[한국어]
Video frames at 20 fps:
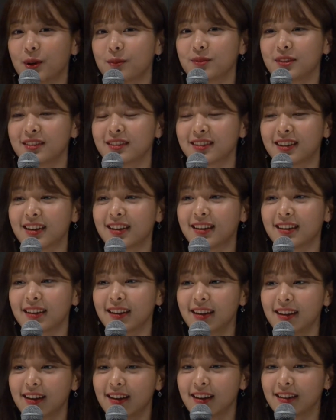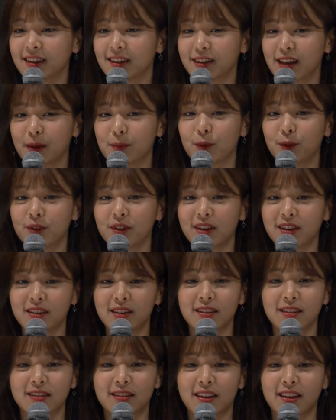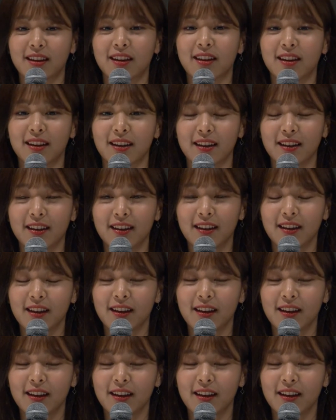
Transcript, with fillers: 뵙는데 일단 대본 리딩 때